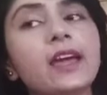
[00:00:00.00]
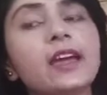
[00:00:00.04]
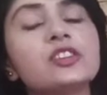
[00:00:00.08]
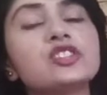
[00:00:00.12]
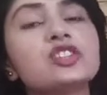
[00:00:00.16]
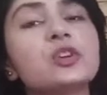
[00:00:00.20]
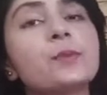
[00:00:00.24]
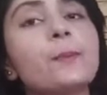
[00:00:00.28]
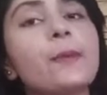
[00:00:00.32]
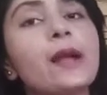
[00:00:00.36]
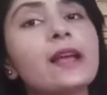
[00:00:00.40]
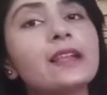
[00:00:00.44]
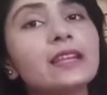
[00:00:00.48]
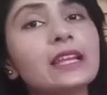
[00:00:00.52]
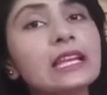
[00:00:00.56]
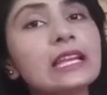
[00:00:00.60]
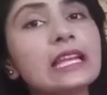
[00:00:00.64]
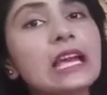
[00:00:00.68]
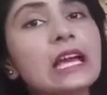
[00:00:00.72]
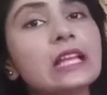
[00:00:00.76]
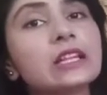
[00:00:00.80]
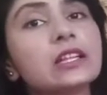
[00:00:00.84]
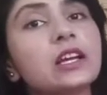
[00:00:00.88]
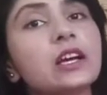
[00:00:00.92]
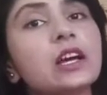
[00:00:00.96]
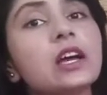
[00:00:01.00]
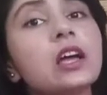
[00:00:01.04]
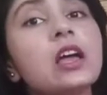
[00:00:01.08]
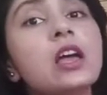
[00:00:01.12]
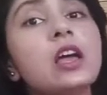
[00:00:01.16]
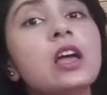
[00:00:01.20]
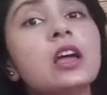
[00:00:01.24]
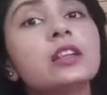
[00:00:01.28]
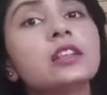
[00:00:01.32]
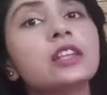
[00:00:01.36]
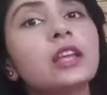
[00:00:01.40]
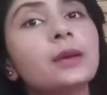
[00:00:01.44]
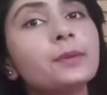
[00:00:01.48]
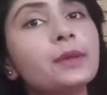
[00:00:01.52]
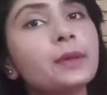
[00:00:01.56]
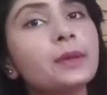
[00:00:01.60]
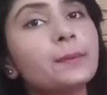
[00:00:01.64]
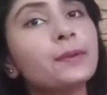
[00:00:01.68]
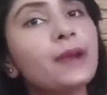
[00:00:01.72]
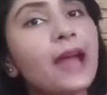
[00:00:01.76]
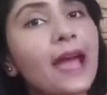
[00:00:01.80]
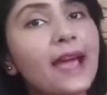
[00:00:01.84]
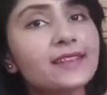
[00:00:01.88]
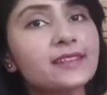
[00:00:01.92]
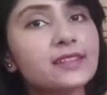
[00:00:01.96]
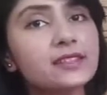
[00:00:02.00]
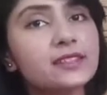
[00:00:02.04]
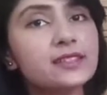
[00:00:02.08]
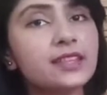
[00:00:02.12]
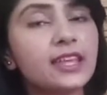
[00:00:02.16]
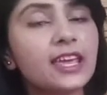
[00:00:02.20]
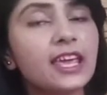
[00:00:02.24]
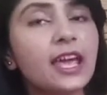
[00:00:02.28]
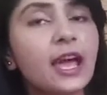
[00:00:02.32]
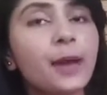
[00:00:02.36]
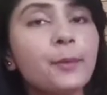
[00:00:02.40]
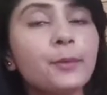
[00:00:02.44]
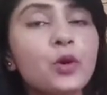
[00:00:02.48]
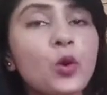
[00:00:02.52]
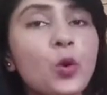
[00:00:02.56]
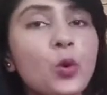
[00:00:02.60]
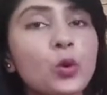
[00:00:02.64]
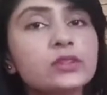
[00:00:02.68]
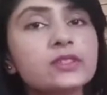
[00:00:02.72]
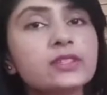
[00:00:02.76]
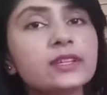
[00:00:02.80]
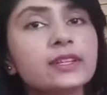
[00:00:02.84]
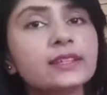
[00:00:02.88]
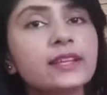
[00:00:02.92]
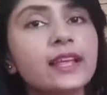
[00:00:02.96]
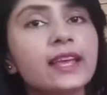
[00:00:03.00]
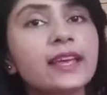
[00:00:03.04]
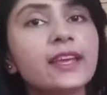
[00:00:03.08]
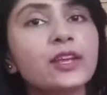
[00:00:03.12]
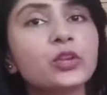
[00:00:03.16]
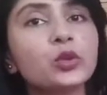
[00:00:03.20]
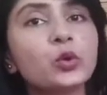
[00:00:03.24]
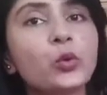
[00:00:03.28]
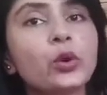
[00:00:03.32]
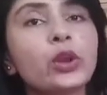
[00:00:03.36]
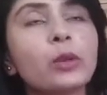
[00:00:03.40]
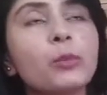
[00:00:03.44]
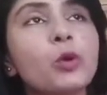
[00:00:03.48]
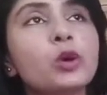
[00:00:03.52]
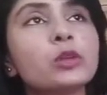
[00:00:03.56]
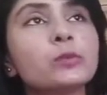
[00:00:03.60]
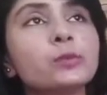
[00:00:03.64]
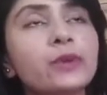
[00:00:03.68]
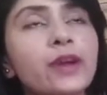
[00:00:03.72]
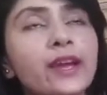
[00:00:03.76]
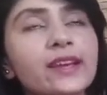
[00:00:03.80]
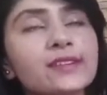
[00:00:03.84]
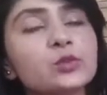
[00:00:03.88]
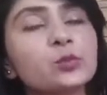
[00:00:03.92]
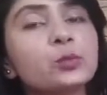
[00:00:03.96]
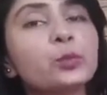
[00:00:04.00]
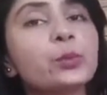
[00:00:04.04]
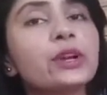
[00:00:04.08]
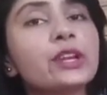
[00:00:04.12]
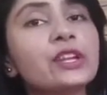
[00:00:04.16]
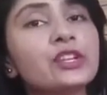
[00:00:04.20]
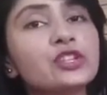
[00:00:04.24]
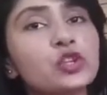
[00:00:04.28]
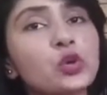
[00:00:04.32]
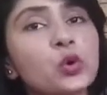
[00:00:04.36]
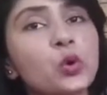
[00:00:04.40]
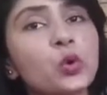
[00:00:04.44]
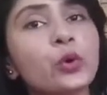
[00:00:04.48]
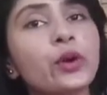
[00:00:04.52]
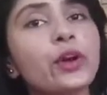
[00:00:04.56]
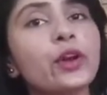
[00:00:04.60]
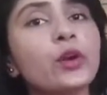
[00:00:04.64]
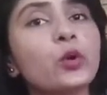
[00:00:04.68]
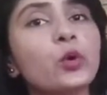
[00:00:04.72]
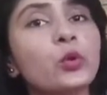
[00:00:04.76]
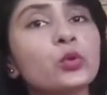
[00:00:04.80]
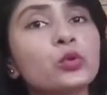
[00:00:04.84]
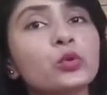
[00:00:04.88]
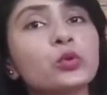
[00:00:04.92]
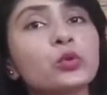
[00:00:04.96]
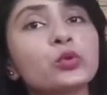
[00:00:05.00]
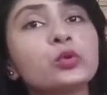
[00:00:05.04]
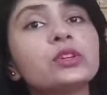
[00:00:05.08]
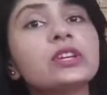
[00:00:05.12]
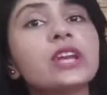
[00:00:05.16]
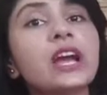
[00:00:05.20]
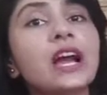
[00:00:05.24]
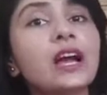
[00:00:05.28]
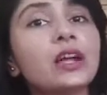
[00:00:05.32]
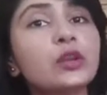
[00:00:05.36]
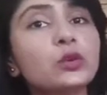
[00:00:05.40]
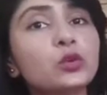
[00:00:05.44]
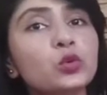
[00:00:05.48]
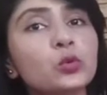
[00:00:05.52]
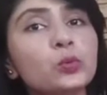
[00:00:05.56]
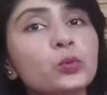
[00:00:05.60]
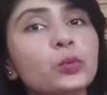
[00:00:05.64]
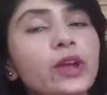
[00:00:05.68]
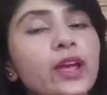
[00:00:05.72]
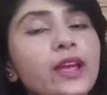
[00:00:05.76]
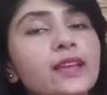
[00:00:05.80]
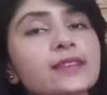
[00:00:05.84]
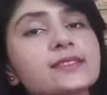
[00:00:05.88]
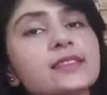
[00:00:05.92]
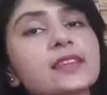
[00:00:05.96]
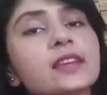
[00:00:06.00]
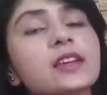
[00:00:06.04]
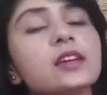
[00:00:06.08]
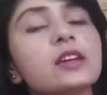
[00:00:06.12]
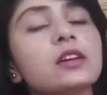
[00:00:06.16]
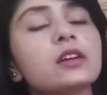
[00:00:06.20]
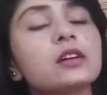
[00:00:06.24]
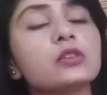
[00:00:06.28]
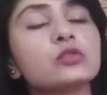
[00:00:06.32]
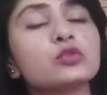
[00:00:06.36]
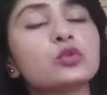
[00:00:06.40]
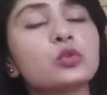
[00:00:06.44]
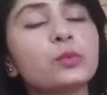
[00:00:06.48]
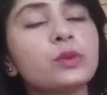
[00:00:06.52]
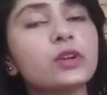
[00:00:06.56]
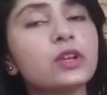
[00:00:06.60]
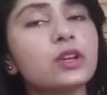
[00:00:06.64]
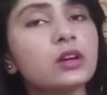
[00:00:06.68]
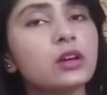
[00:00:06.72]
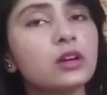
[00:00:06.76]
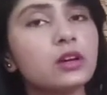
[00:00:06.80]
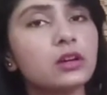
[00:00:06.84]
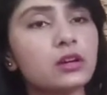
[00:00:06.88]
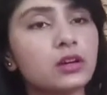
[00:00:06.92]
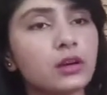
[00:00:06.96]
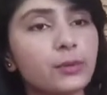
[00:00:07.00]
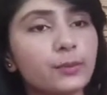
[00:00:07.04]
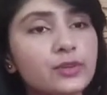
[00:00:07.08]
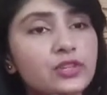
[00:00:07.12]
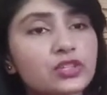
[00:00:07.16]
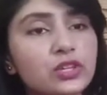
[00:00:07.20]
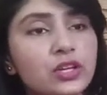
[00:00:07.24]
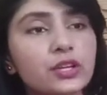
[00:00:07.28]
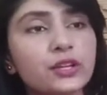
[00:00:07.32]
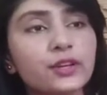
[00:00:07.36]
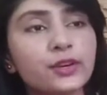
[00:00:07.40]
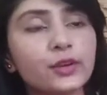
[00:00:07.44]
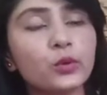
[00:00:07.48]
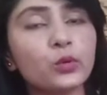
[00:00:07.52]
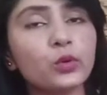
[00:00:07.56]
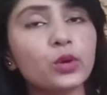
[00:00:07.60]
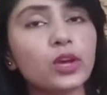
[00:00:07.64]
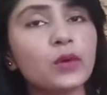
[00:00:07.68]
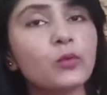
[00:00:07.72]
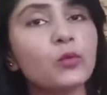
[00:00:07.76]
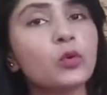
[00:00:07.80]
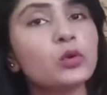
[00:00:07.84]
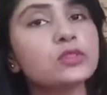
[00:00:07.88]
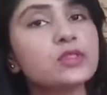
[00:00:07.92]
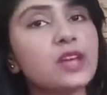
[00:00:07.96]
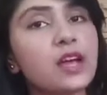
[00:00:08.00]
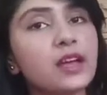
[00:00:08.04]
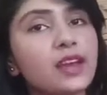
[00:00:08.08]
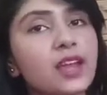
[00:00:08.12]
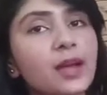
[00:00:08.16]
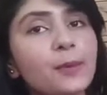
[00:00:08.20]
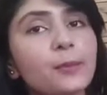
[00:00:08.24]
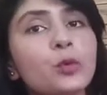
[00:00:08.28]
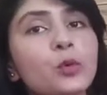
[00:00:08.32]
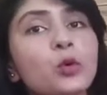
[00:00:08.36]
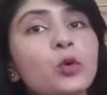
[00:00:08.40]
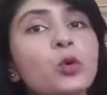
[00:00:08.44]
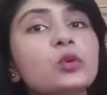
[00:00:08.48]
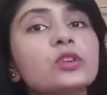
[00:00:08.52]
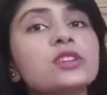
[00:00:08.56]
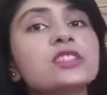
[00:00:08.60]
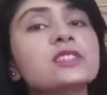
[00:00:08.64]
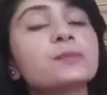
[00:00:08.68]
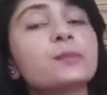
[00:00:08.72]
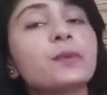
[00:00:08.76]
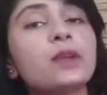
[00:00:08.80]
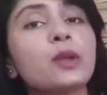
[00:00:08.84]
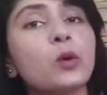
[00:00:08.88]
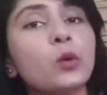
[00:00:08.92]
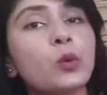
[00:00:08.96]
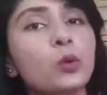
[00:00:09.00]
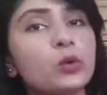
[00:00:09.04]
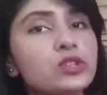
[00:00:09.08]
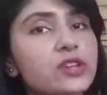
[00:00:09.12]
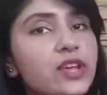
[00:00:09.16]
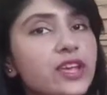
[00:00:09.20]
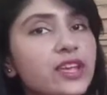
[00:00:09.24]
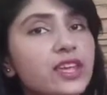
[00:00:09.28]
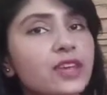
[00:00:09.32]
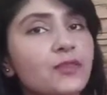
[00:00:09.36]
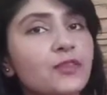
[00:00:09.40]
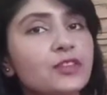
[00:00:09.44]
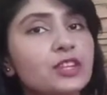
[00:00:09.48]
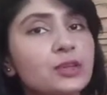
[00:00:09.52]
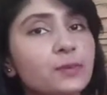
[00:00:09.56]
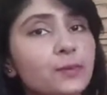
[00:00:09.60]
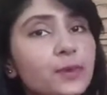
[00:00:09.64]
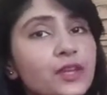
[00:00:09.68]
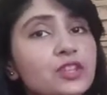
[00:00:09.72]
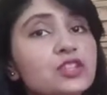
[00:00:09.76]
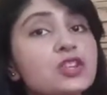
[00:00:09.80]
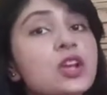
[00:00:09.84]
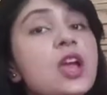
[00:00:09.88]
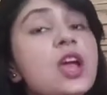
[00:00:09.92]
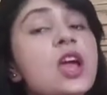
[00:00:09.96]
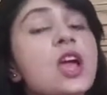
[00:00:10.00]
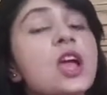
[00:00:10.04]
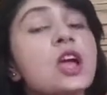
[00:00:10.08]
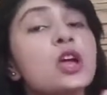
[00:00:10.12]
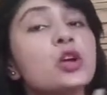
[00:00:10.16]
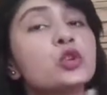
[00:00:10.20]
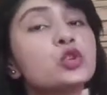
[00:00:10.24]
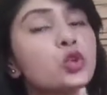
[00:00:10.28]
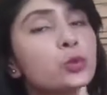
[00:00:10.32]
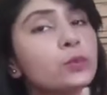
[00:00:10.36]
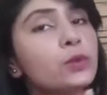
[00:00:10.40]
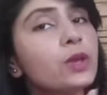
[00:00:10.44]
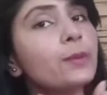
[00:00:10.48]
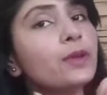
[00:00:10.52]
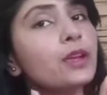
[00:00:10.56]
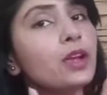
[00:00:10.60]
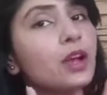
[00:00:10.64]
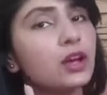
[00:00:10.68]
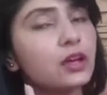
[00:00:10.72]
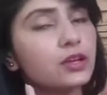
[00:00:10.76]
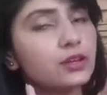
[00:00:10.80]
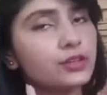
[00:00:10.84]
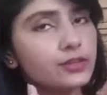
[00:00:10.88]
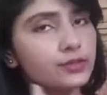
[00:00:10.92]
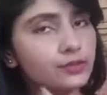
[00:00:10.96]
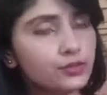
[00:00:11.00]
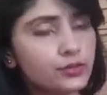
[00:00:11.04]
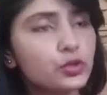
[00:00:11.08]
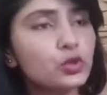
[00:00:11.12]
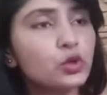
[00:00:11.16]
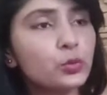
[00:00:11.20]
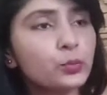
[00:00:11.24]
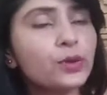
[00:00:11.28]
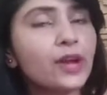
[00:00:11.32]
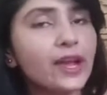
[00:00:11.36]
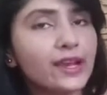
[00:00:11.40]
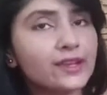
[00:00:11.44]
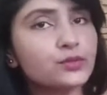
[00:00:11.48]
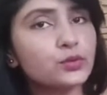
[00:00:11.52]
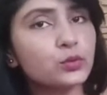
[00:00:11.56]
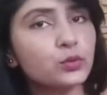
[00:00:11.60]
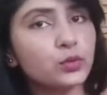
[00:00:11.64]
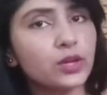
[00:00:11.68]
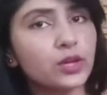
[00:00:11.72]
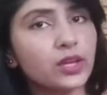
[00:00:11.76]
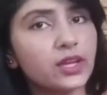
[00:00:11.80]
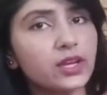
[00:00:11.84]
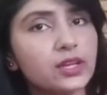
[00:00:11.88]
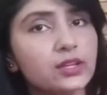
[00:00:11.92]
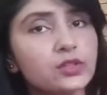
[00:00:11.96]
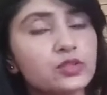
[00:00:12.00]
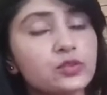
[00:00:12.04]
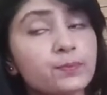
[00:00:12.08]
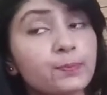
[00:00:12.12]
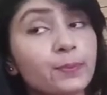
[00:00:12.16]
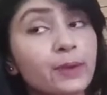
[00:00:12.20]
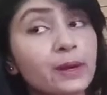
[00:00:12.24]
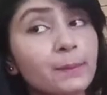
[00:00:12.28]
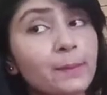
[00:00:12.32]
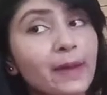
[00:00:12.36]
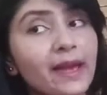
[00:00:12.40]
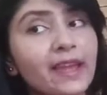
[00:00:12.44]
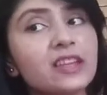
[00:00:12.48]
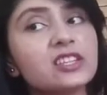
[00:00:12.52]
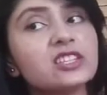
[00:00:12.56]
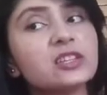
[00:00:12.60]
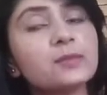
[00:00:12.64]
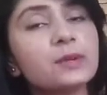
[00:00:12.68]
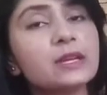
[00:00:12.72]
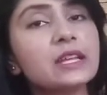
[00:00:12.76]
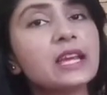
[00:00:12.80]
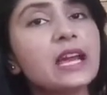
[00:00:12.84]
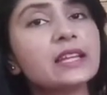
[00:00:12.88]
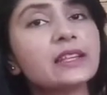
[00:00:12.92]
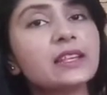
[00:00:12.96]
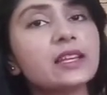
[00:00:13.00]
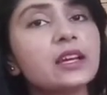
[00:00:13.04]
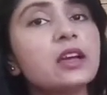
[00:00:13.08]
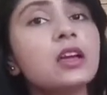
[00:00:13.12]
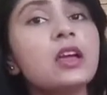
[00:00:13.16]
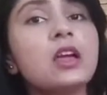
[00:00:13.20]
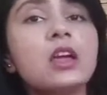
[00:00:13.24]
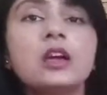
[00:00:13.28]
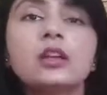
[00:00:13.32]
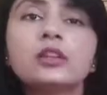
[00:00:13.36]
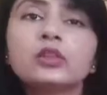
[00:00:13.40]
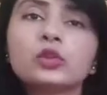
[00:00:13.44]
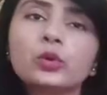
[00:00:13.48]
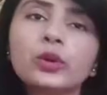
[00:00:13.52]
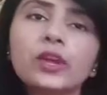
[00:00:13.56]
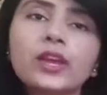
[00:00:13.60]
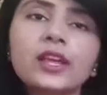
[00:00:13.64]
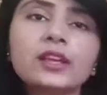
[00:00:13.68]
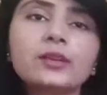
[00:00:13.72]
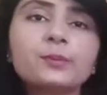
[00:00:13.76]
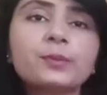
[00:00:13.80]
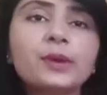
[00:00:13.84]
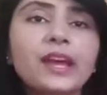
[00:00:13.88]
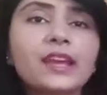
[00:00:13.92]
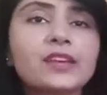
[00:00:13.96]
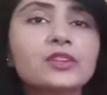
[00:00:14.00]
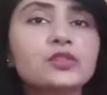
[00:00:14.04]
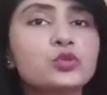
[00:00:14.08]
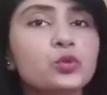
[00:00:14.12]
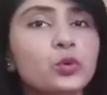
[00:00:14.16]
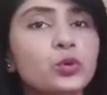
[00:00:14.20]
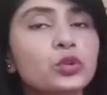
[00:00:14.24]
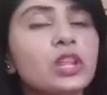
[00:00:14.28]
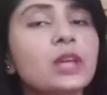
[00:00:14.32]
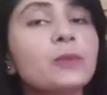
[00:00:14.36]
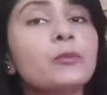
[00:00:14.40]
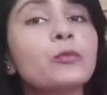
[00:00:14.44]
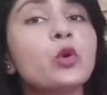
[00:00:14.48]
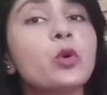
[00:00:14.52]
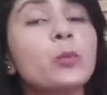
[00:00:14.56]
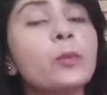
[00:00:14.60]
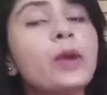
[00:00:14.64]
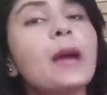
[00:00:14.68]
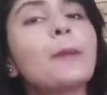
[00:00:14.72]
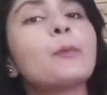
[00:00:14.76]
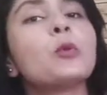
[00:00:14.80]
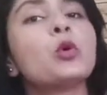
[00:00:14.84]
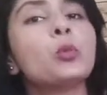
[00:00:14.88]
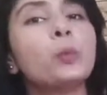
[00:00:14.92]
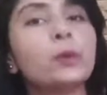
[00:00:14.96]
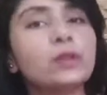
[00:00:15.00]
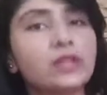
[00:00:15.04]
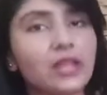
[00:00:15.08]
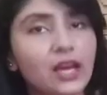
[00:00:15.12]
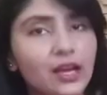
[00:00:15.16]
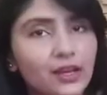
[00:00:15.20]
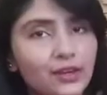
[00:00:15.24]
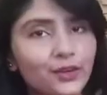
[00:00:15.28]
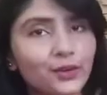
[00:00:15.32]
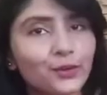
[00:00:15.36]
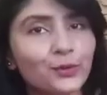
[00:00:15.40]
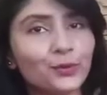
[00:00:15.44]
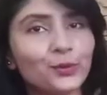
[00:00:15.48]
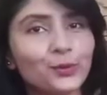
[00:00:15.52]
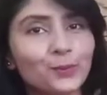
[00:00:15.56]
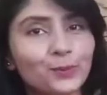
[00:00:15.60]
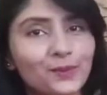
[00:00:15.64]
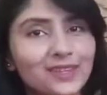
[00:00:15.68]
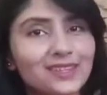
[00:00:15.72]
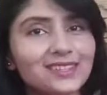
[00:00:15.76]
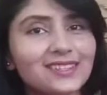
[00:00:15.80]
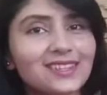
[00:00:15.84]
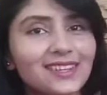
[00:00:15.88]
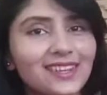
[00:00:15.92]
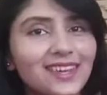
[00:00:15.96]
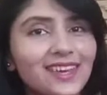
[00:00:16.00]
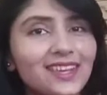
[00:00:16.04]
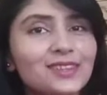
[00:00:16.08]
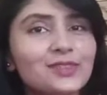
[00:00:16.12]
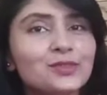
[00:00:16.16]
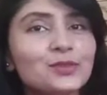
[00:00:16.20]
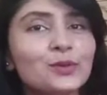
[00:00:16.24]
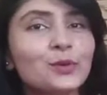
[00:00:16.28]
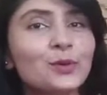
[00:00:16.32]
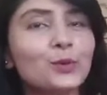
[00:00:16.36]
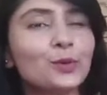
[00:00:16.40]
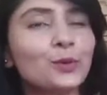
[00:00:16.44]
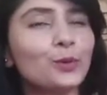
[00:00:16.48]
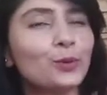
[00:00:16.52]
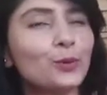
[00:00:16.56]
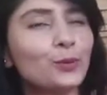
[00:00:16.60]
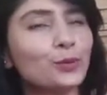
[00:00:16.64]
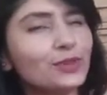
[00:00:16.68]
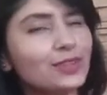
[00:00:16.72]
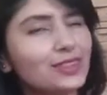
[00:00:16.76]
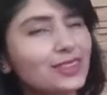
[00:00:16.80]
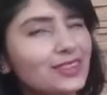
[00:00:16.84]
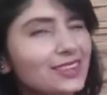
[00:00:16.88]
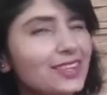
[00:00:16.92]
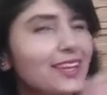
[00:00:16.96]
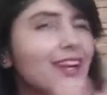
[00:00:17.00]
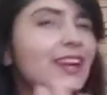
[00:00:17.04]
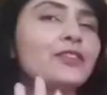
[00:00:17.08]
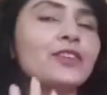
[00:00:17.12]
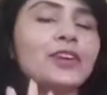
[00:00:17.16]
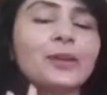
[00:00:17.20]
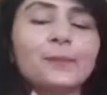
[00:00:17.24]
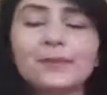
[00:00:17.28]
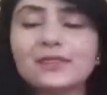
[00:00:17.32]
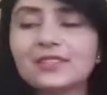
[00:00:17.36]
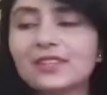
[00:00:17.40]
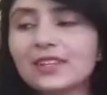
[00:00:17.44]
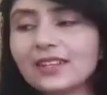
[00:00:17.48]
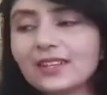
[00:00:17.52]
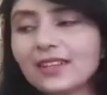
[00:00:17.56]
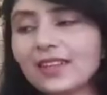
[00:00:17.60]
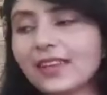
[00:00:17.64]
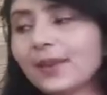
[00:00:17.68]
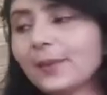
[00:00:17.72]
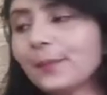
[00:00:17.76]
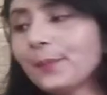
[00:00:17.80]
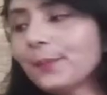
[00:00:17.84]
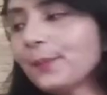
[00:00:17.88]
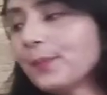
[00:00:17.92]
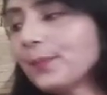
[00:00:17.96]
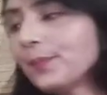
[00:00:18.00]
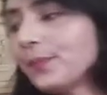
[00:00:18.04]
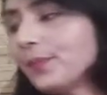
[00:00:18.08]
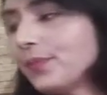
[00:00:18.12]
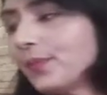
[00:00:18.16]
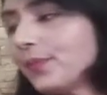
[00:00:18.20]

है जब मैंने लिया था तब ये प्राइजेस थे अभी हो सकता है कि थोड़े बहुत प्राइस ऊपर नीचे हो गए हों तो क्या न्यू प्राइस हैं जो भी अभी चल रहे होंगे वो सारे आपको डिस्प्ले हो जाएंगे विद इमेज जो भी अभी न्यू प्राइस होंगे पर मैंने जब लिया था तो ये प्राइस जो थे वो मैं आपको बता रही हूँ अभी ठीक है सो थर्ड वन पे चलता है